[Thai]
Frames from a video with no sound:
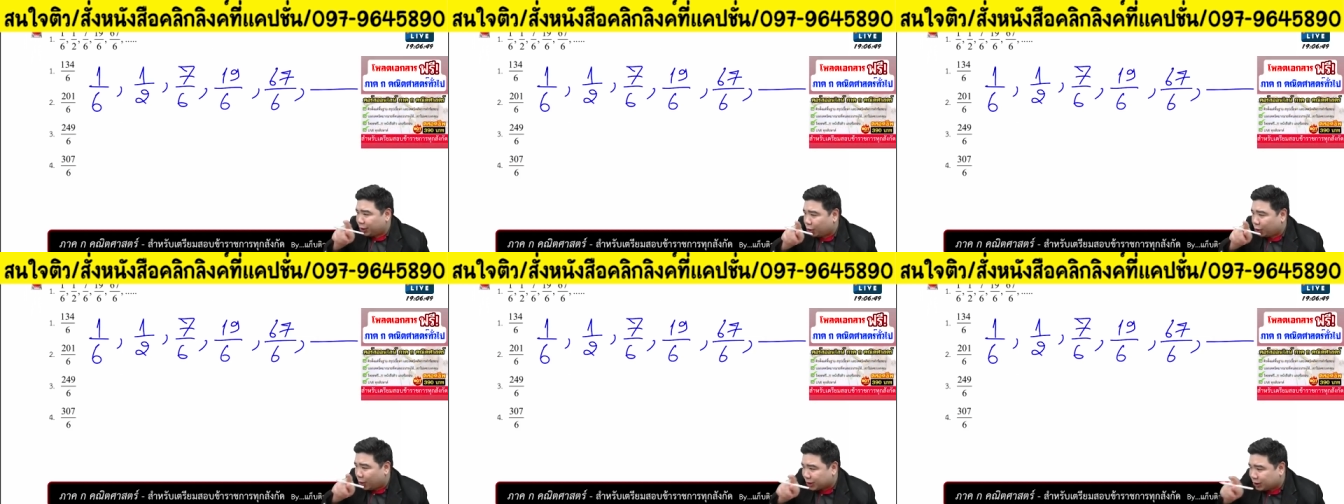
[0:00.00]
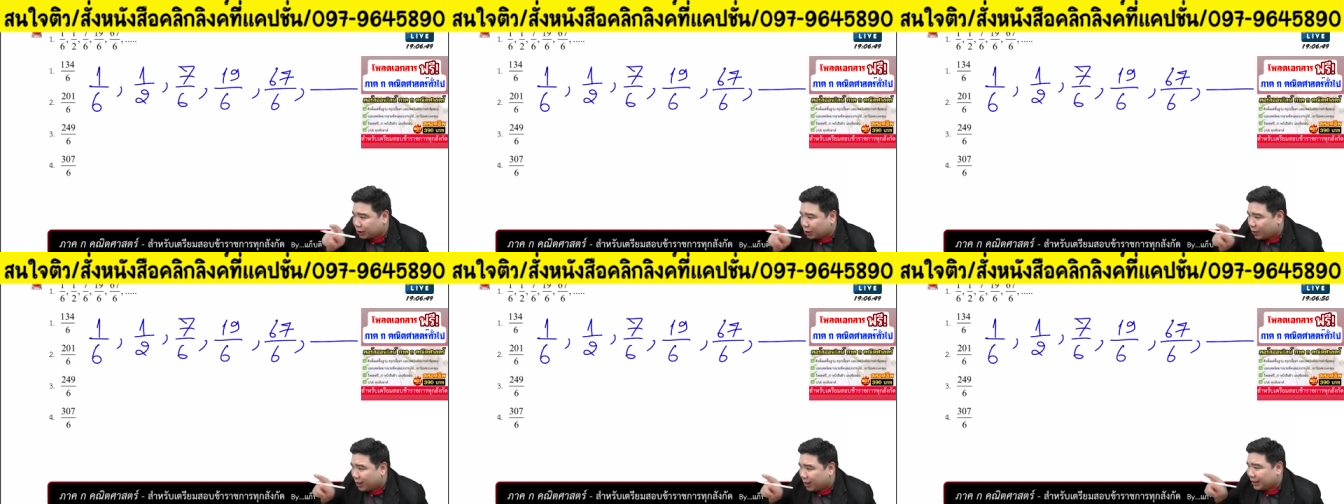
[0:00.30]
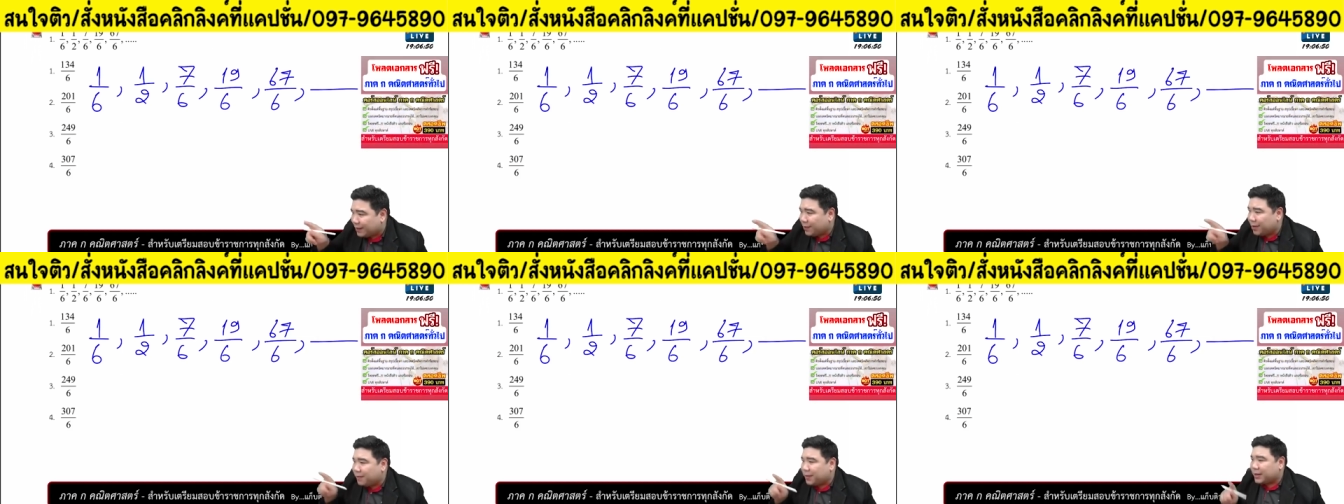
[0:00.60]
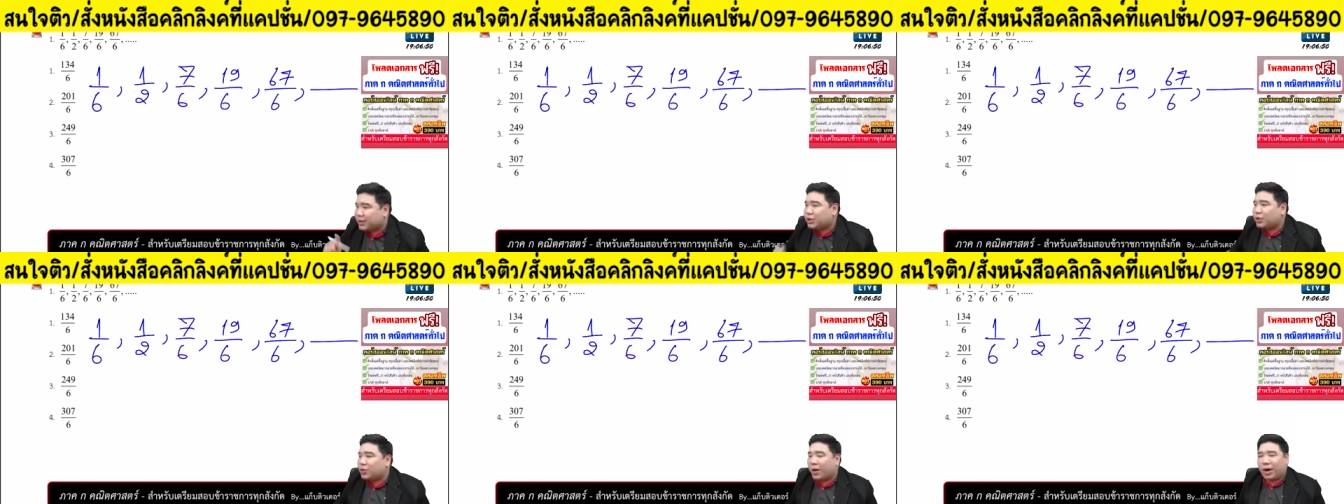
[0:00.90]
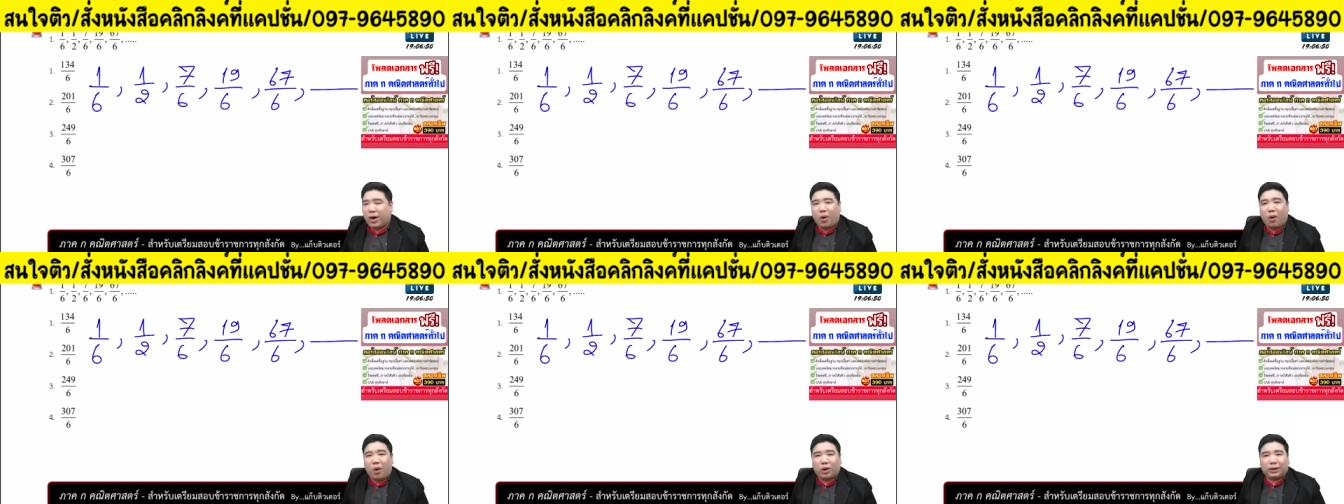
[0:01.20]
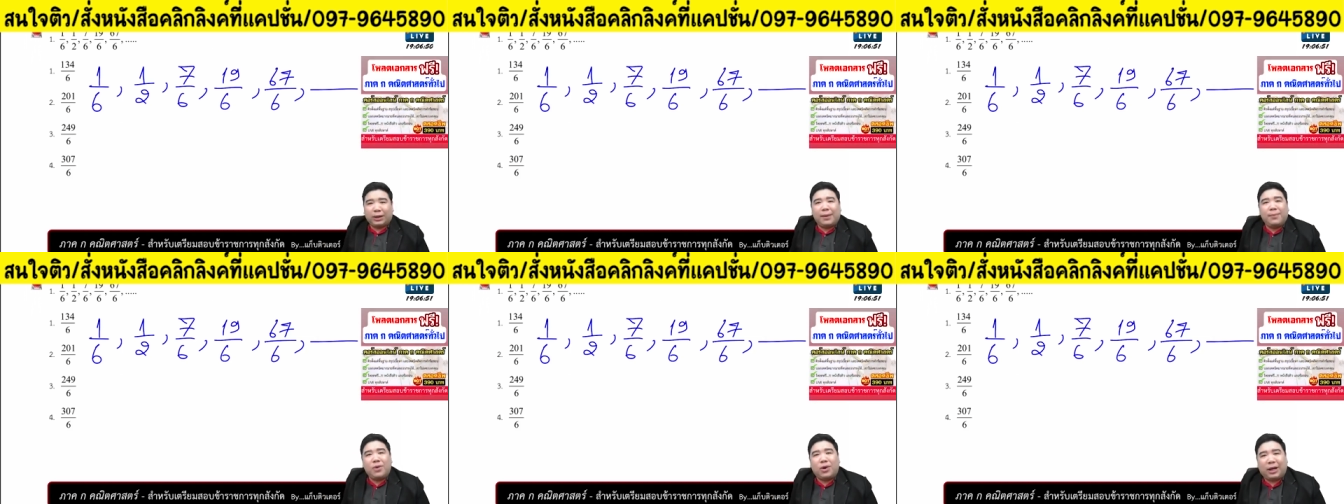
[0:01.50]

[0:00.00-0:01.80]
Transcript: ตัวส่วนที่มันเป็นส่วนหกทั้งหมด